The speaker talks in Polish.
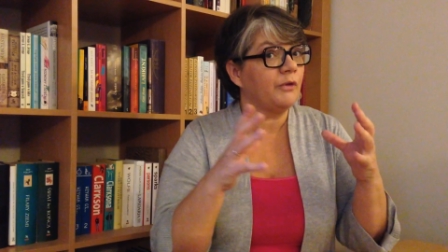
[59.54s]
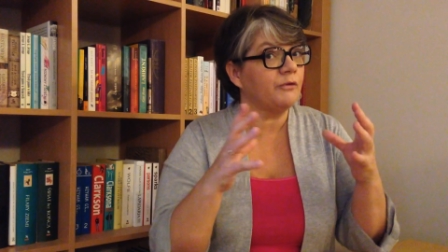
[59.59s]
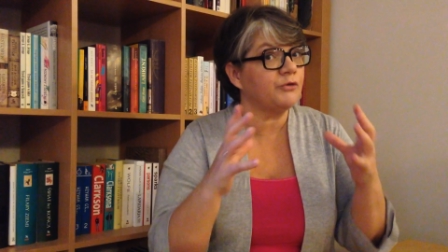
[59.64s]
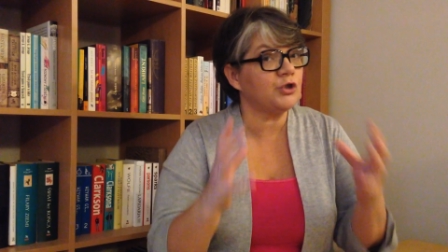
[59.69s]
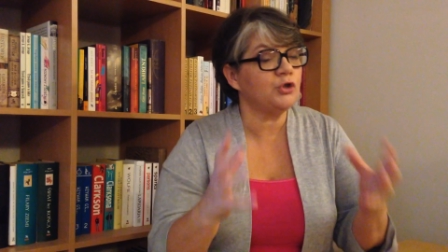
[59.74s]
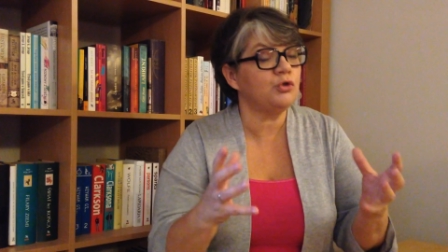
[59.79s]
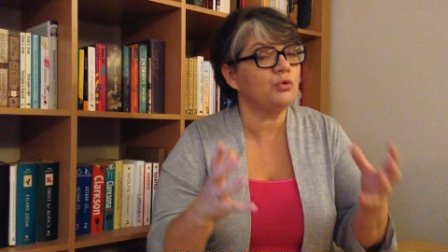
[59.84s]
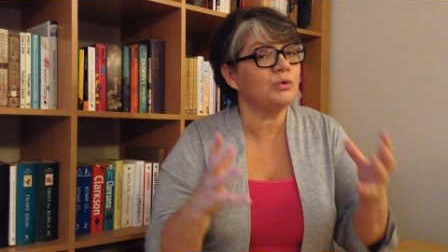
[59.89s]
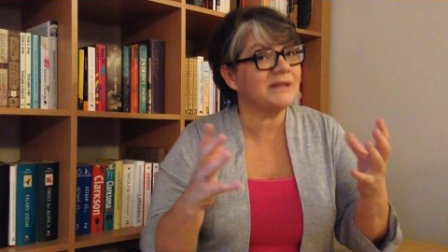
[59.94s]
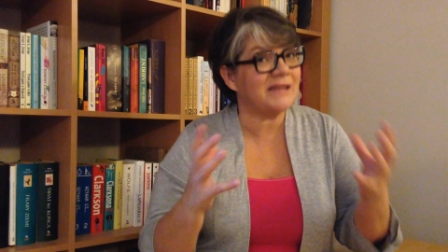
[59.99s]
w
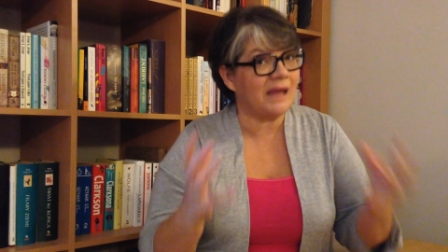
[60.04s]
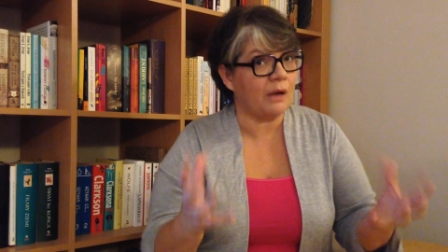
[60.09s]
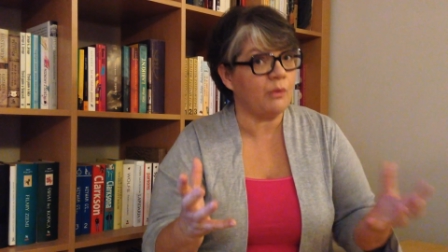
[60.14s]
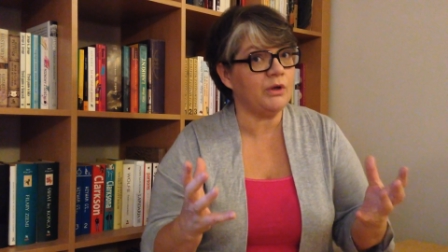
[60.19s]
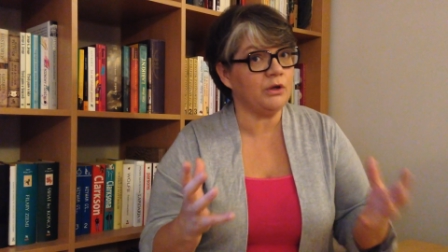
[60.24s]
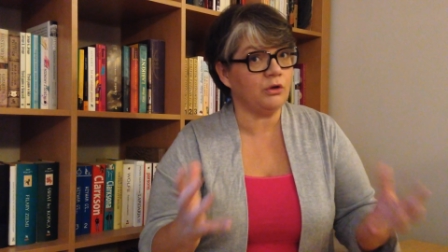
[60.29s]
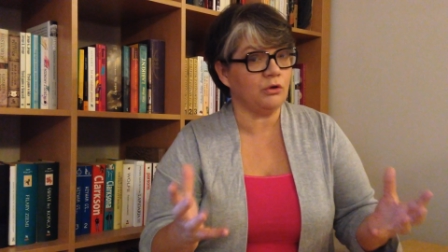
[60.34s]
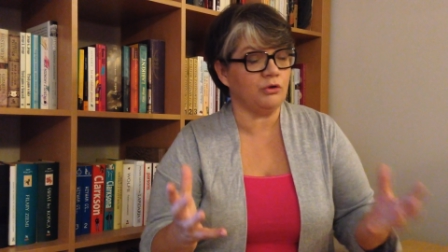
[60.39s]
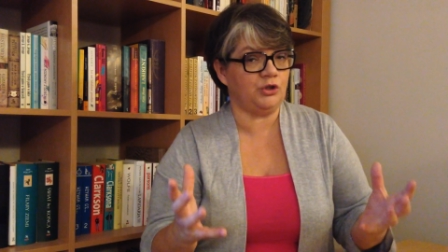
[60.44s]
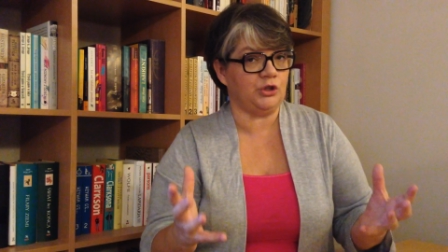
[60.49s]
życiu
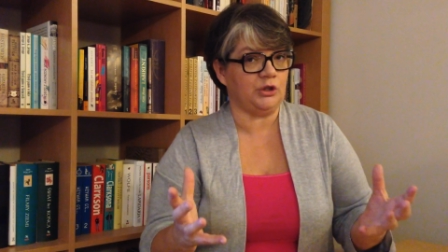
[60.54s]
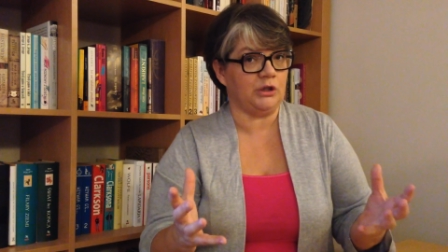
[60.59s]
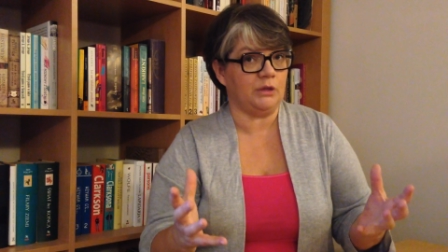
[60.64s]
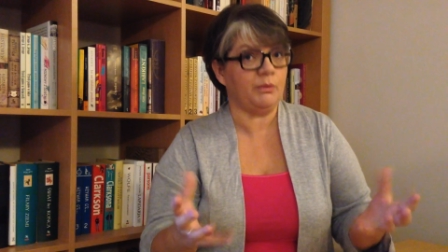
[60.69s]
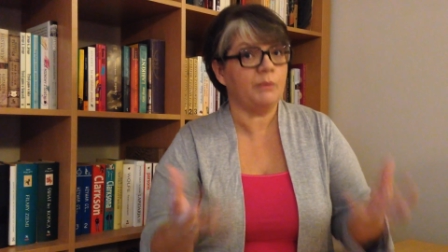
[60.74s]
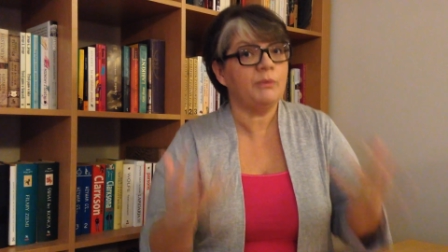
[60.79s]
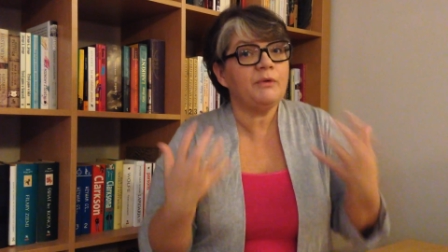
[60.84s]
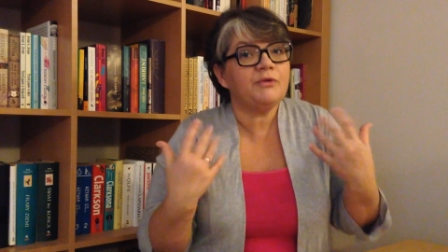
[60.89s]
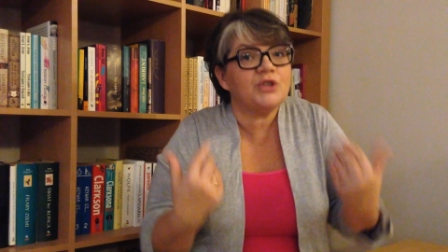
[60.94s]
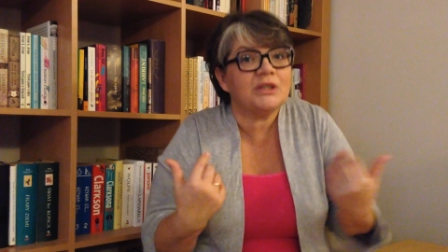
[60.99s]
całej rodziny,
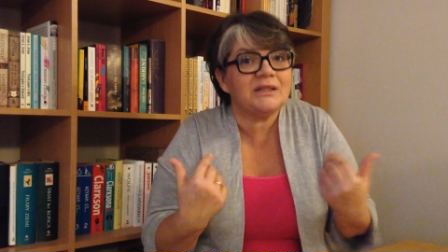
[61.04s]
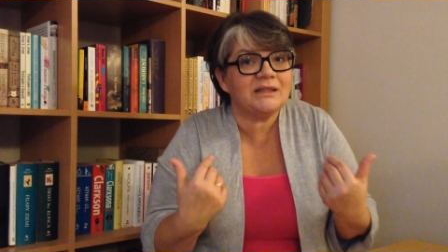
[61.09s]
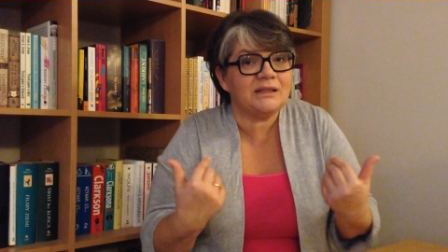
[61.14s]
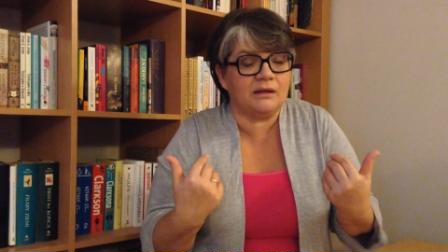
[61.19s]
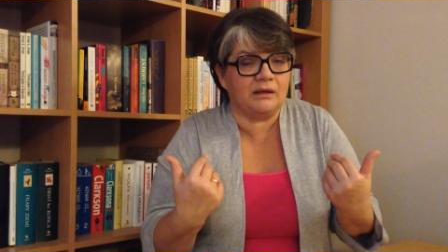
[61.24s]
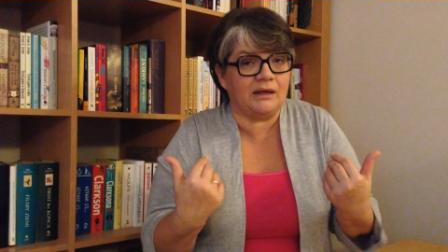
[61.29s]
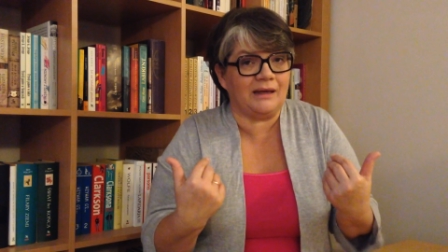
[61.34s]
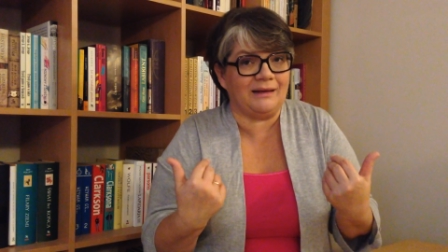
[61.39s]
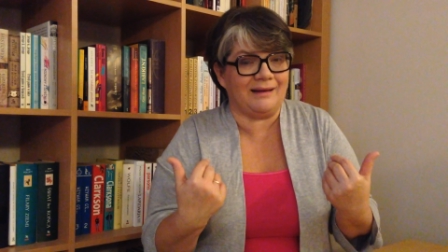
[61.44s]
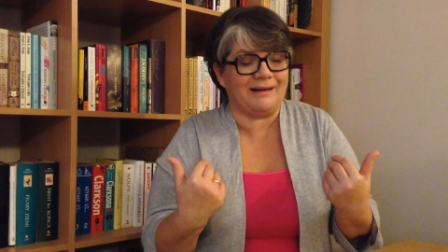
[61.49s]
bo my
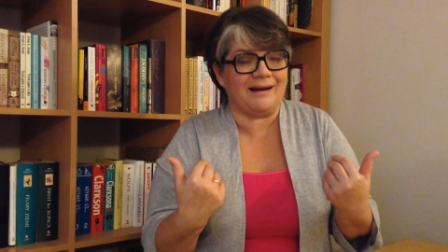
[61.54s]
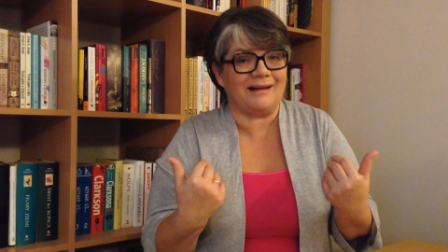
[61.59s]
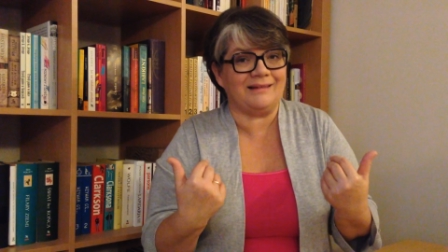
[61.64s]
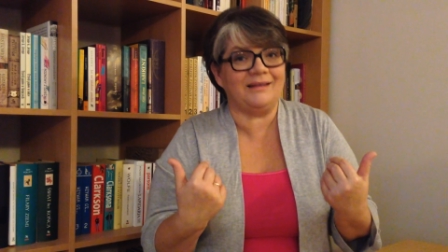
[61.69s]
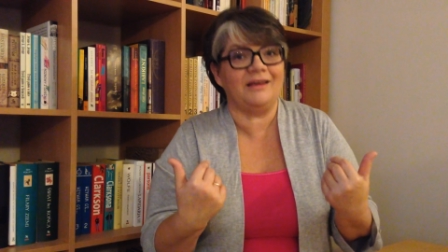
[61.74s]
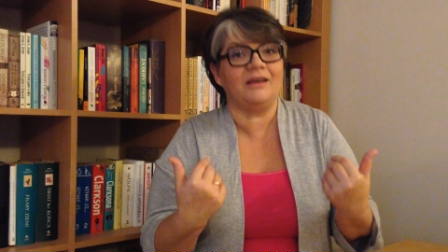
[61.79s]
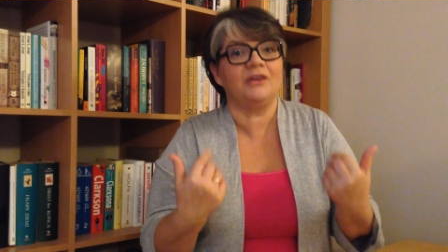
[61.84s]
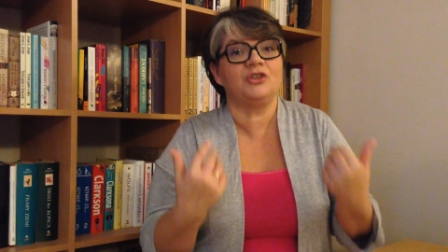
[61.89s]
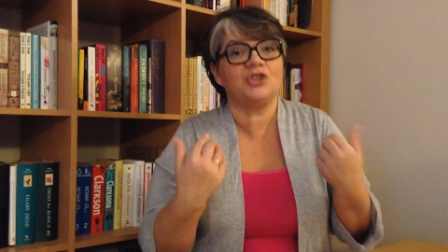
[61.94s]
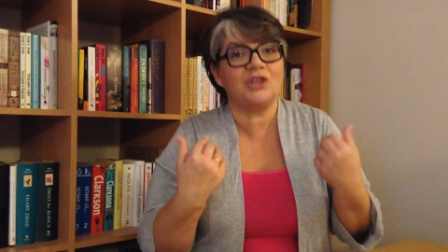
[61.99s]
wszyscy
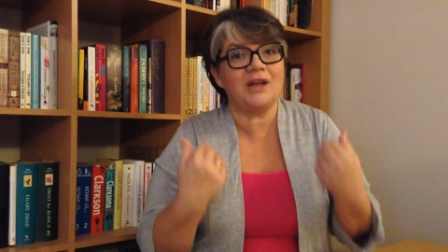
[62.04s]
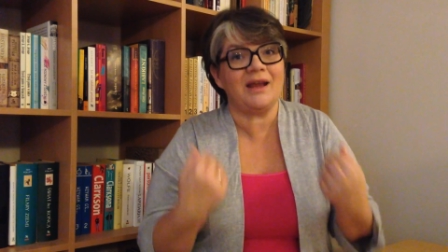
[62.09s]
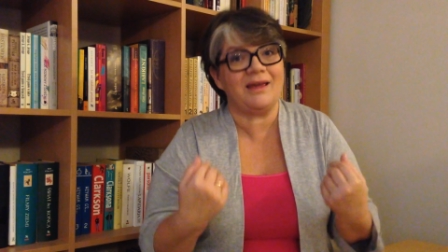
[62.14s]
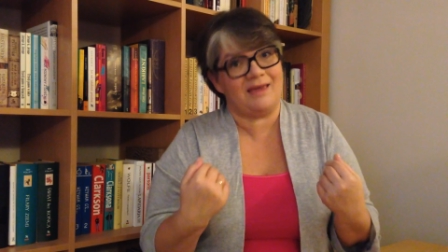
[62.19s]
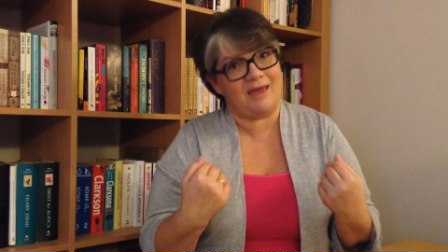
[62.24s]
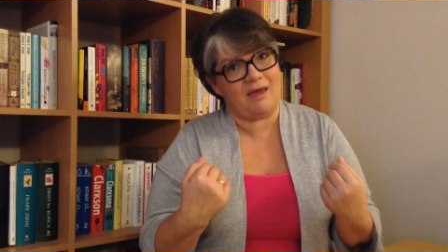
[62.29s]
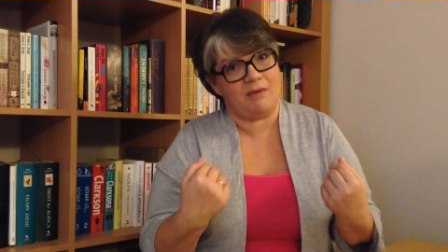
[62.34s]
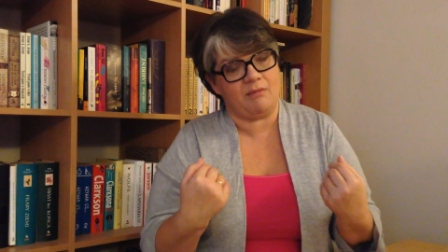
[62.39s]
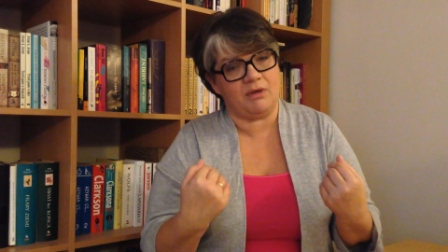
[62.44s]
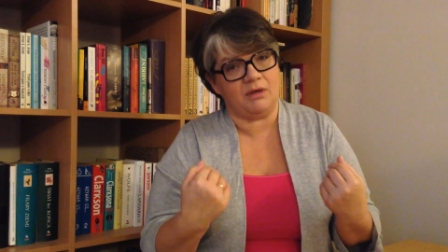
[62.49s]
generalnie źle
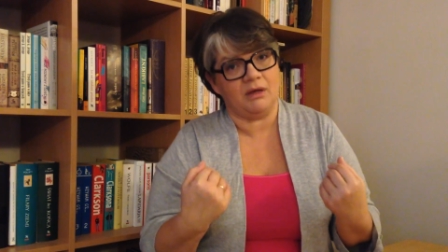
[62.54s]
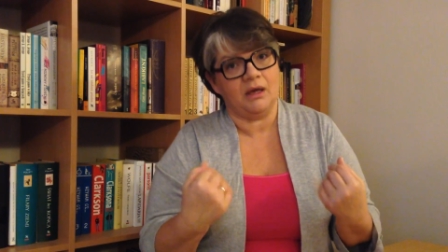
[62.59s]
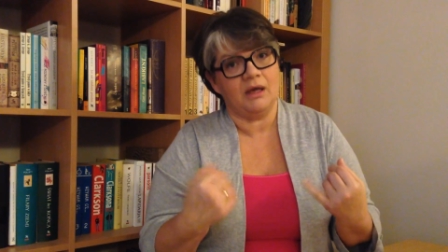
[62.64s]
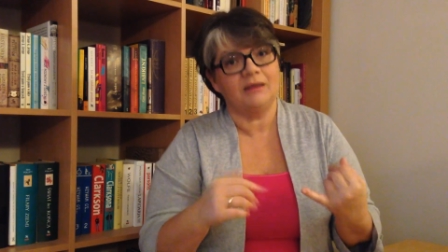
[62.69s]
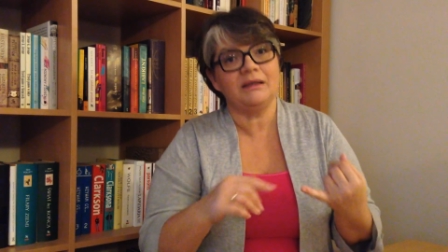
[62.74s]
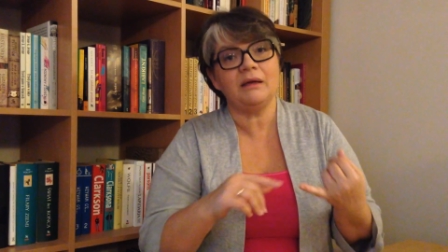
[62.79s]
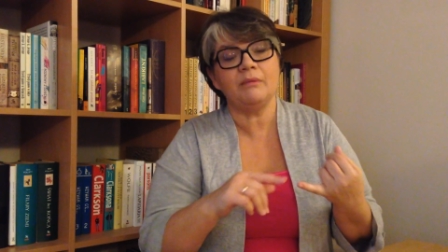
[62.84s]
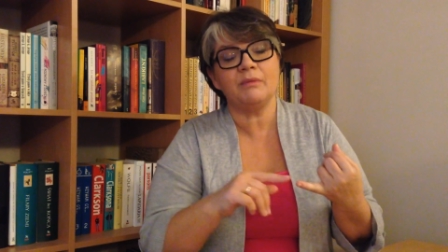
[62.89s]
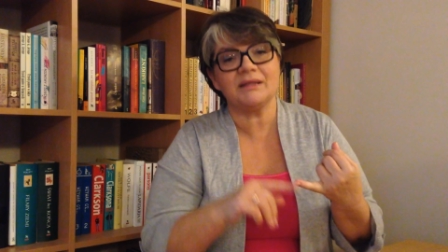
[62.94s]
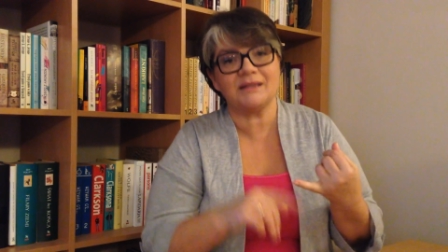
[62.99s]
jemy.
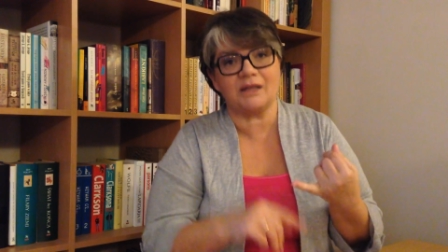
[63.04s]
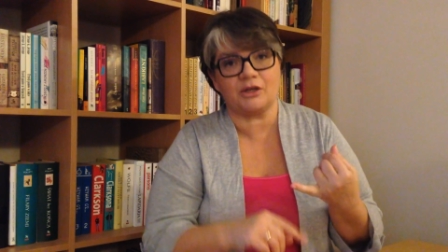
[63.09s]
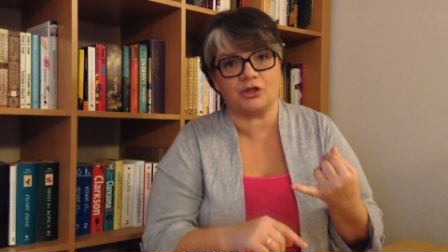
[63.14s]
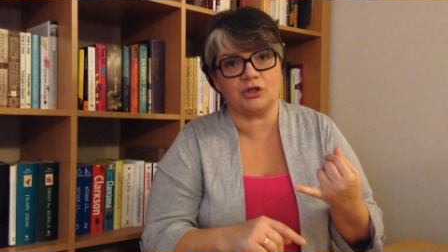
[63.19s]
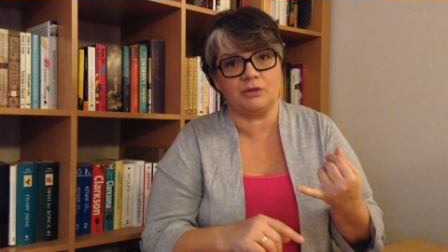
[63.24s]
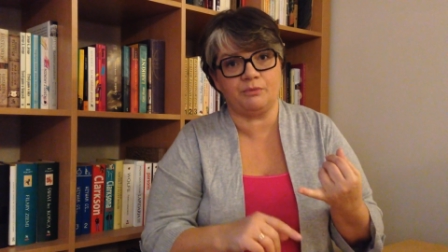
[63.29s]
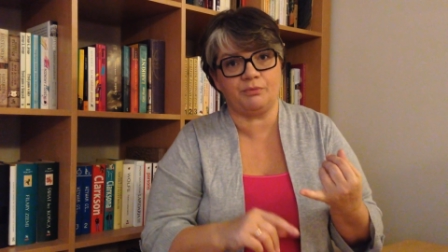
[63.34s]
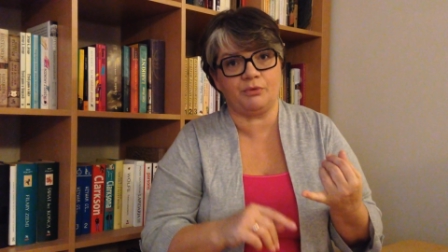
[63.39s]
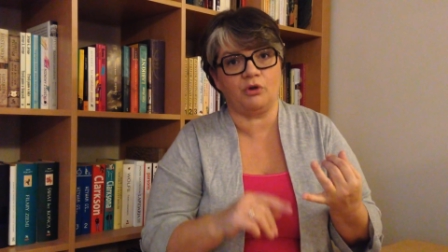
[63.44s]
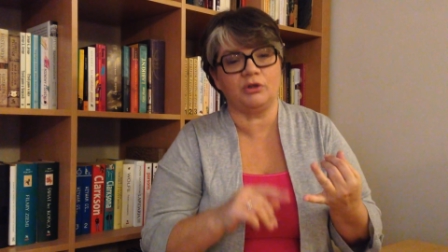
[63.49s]
Jemy za
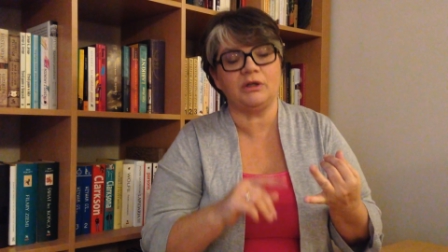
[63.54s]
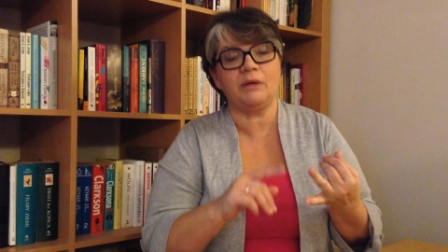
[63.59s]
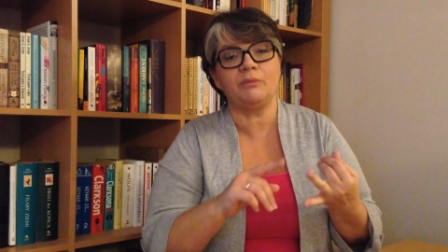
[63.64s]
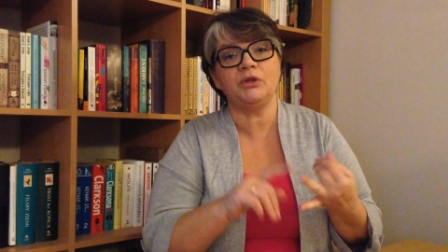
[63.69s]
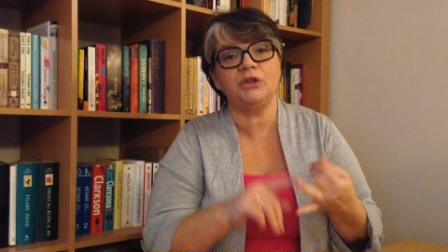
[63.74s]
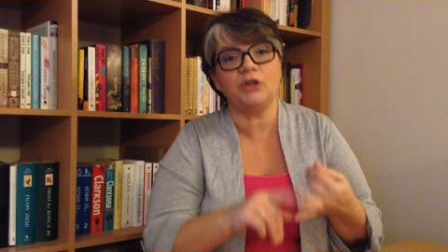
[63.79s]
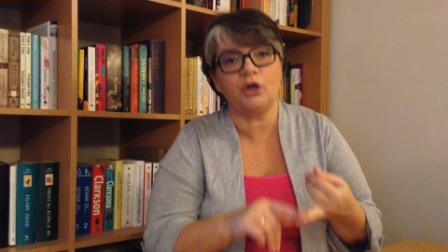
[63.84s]
szybko, jemy